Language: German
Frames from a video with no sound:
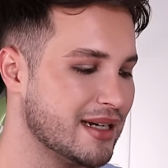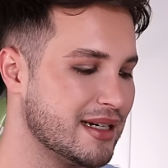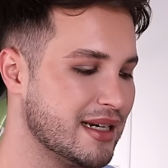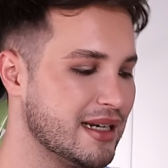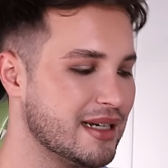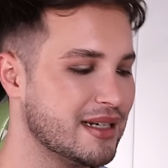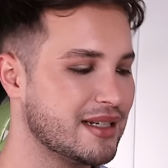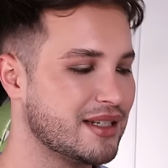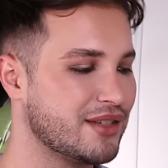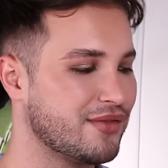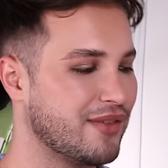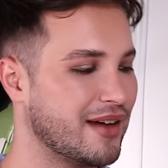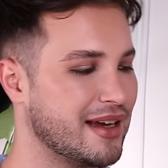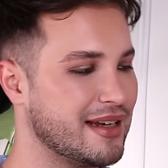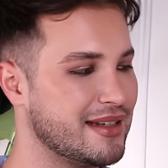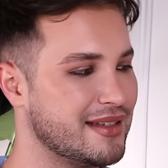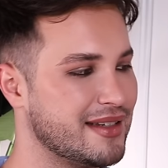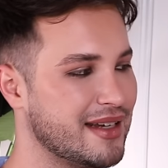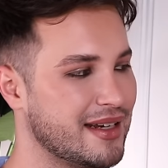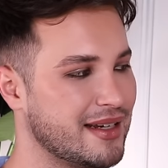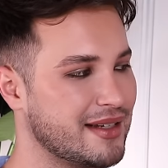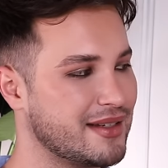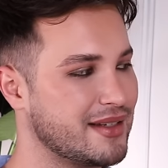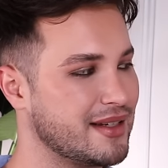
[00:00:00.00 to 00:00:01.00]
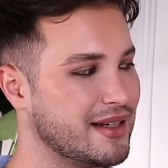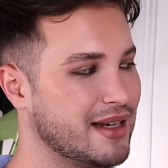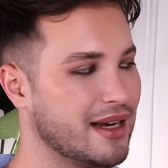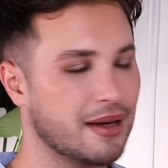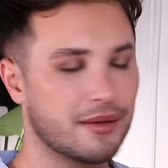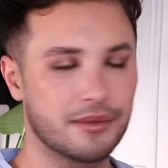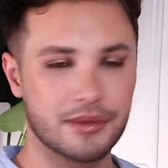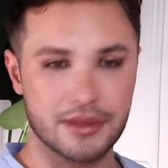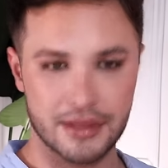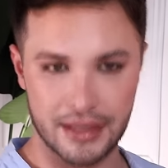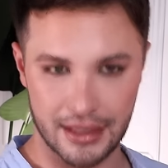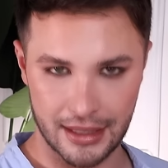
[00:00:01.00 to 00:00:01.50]
Den 62er,
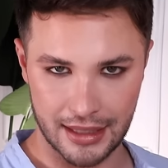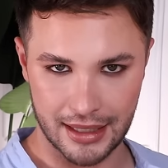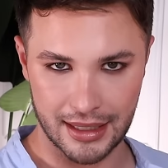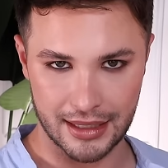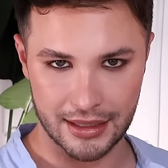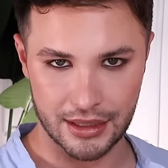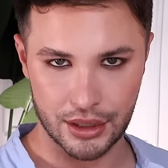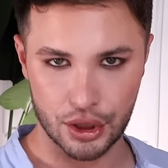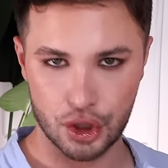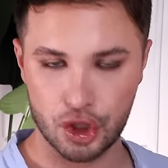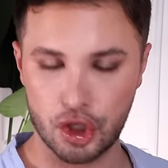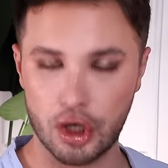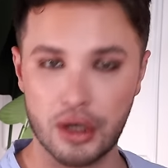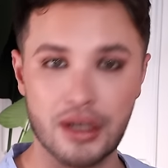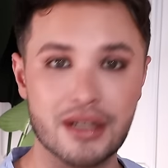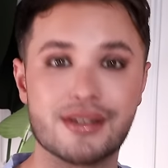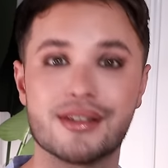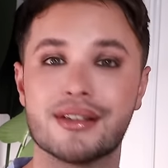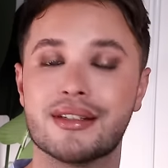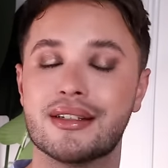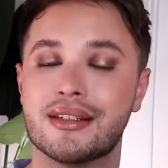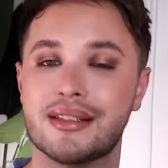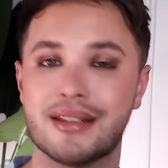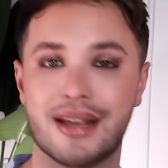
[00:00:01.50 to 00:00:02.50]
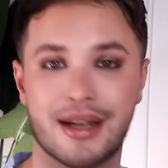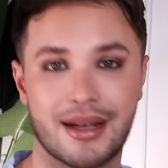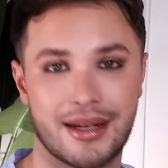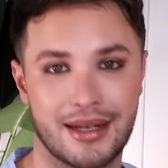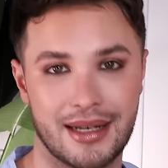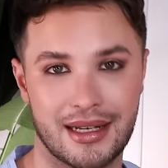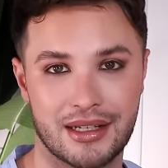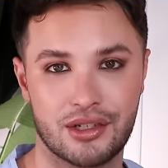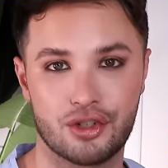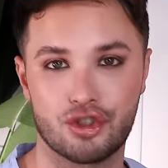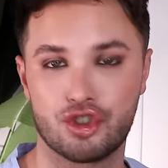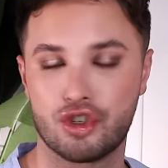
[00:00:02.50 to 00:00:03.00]
den kannte ich schon. Das ist dieser
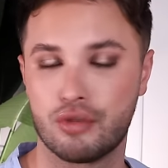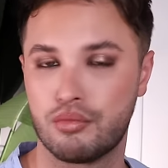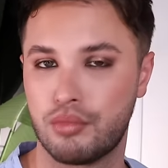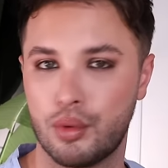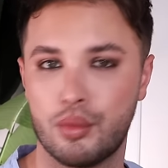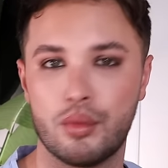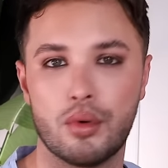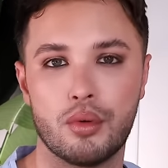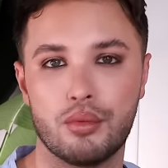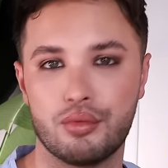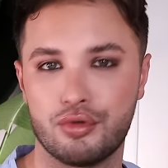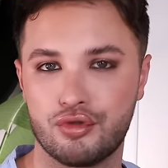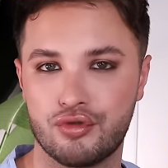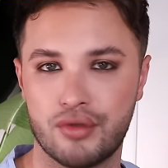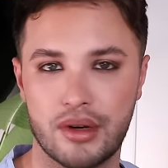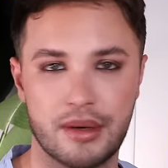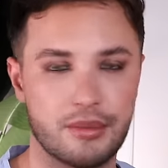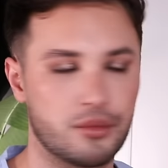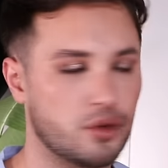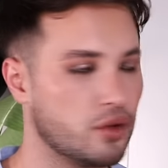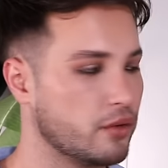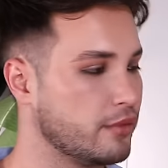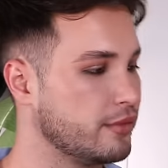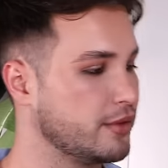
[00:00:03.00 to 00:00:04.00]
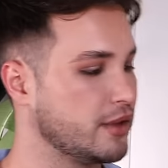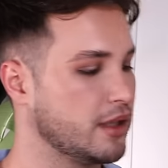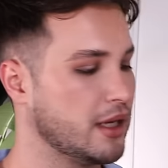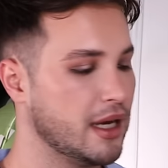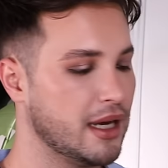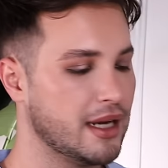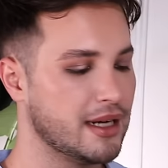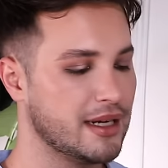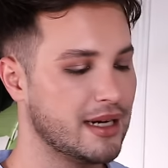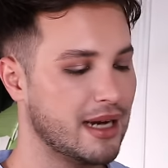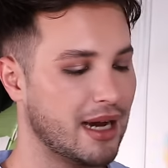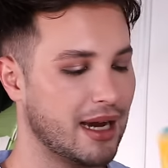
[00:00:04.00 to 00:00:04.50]
klassische Bum Bum Cream Duft,
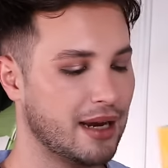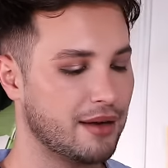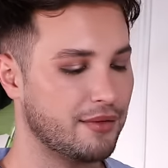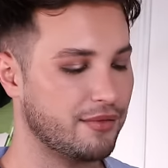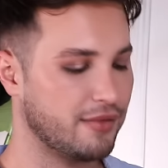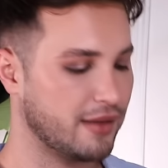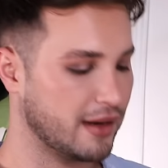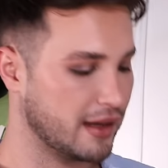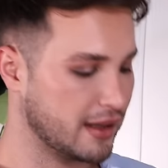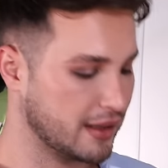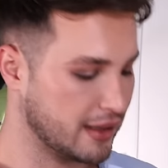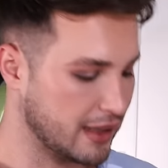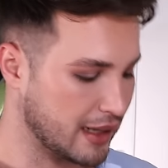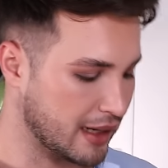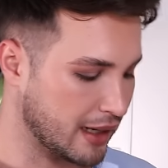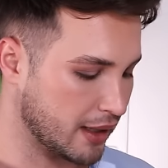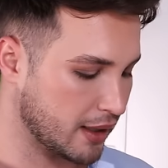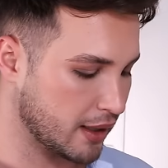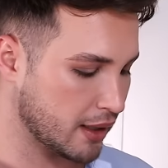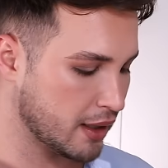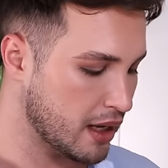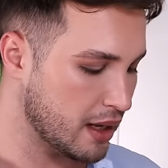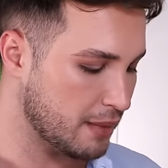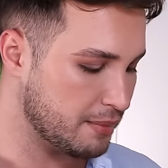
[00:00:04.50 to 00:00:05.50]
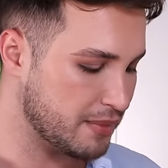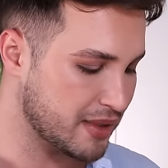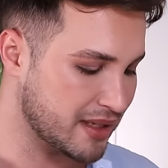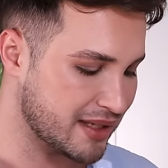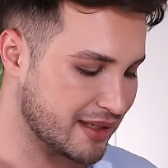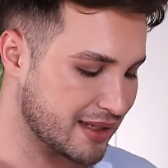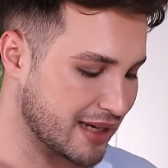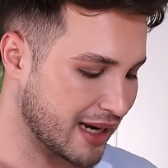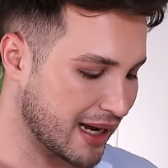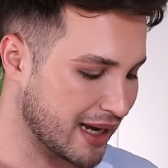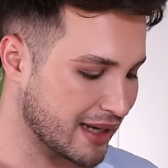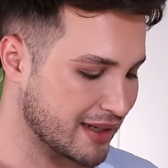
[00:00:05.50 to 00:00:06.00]
der einfach nach äh,
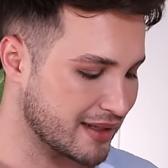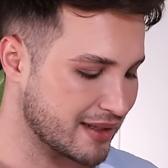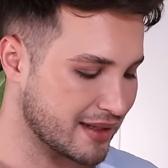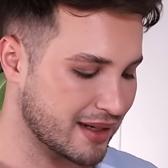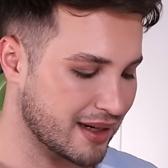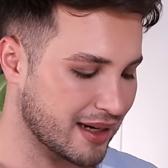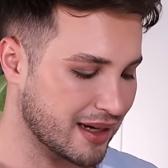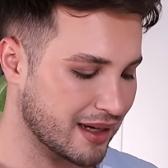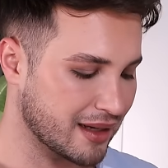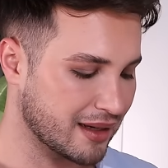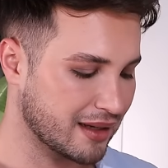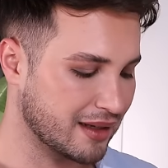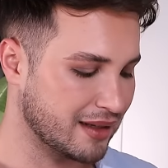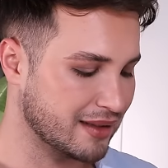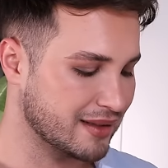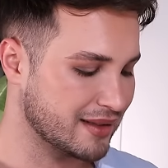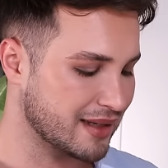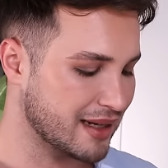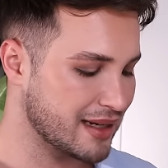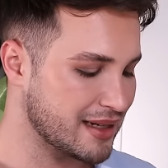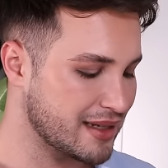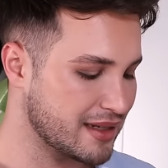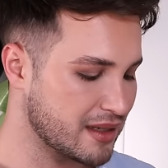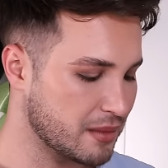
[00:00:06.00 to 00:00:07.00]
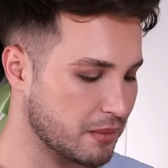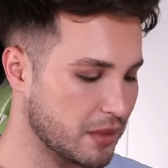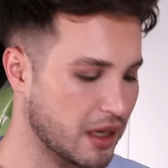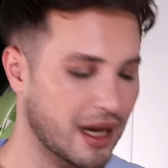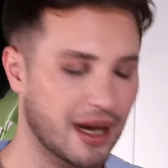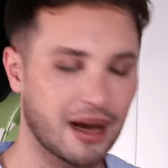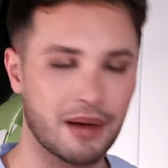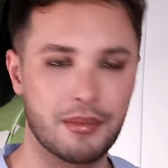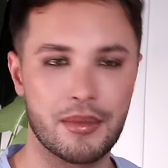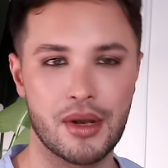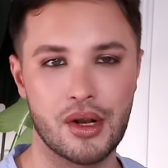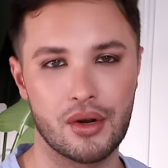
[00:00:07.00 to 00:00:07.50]
Pistazie, nach gesalzenem
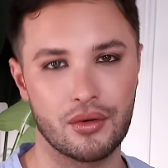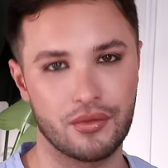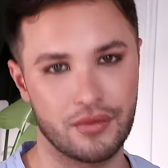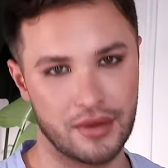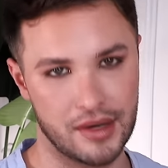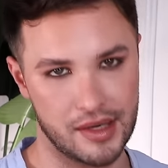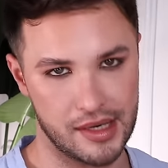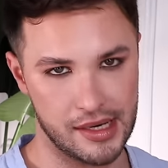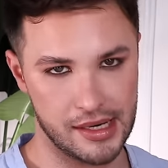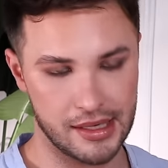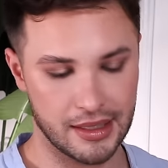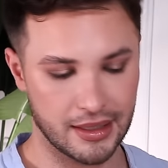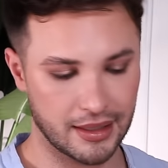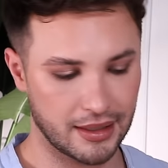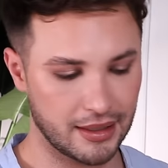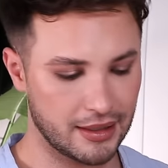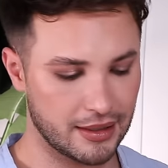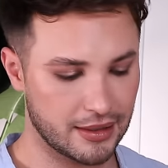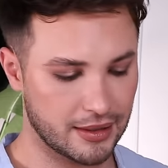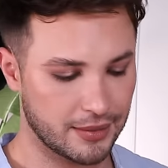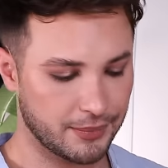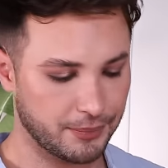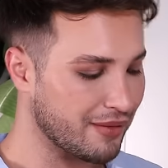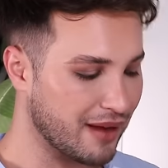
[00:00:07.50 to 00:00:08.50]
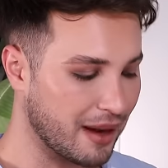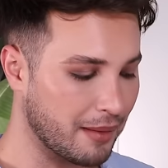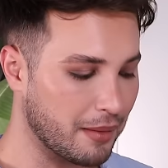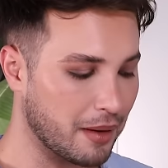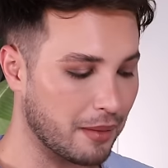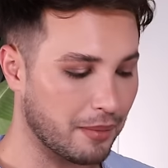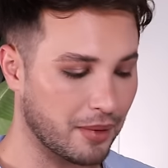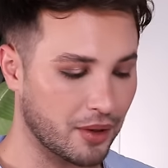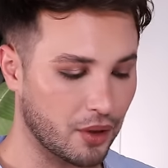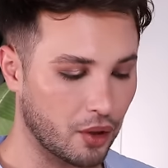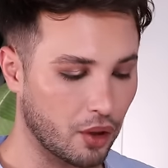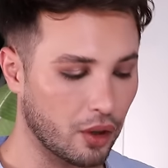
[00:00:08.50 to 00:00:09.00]
Karamell und Vanille riecht. Wir haben
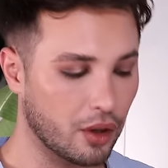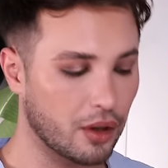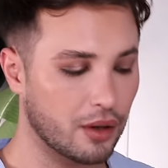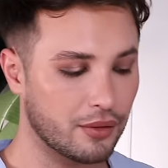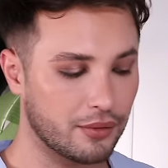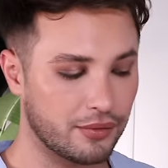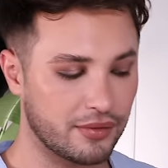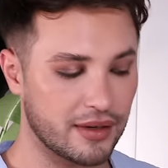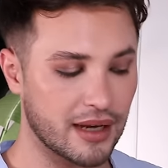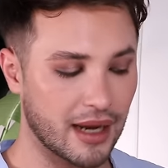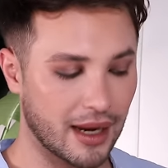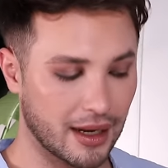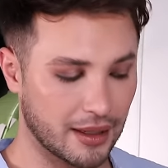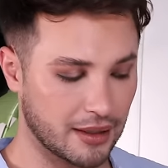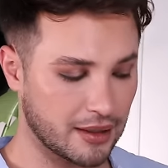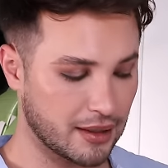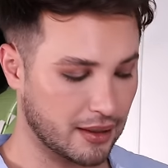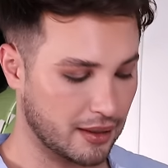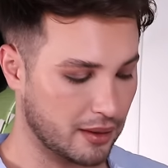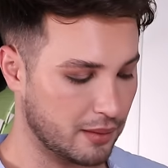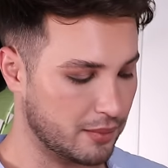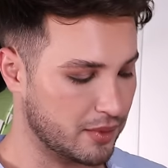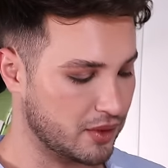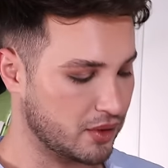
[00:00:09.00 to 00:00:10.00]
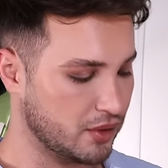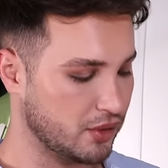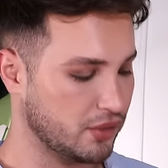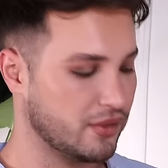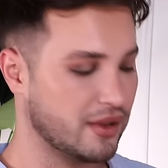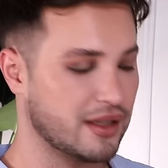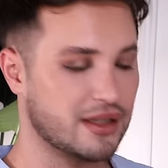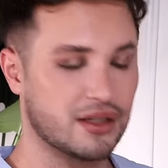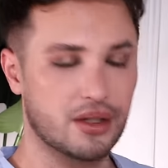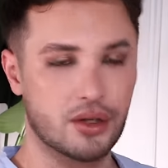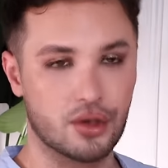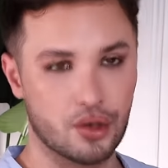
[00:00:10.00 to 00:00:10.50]
aber noch vier andere,
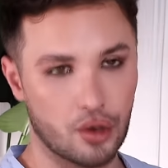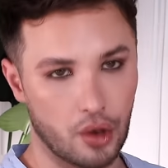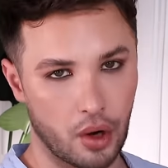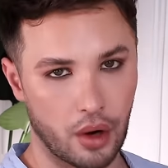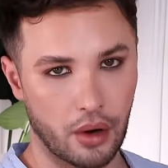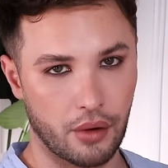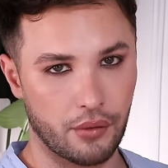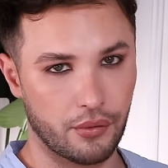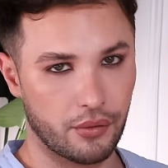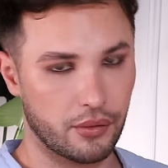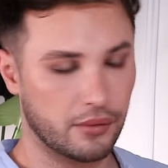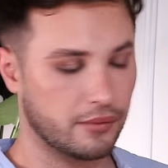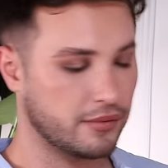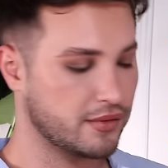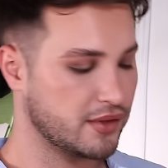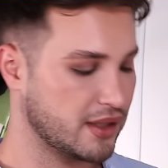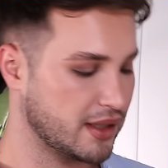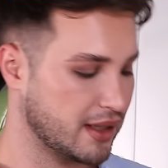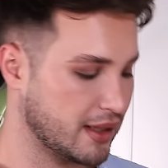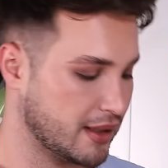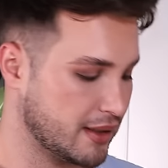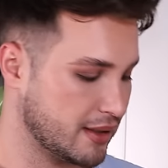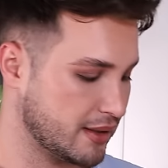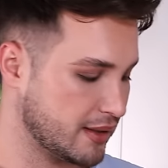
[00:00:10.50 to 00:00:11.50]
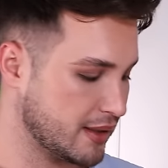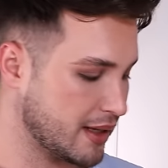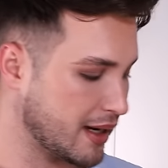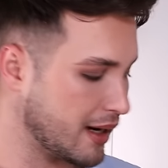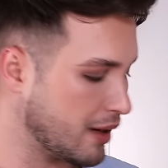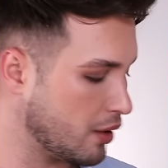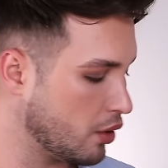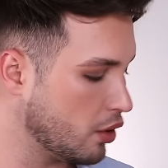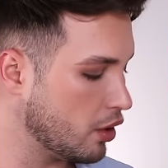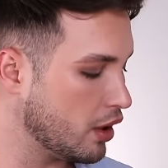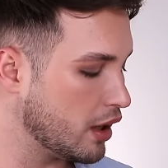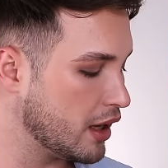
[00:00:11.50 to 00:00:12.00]
beziehungsweise die 59 kannte ich ja
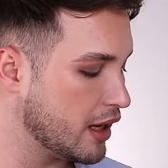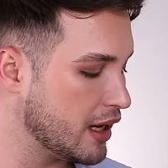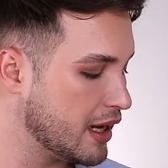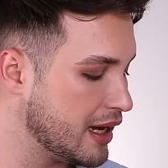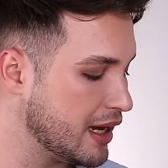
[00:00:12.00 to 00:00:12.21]
auch.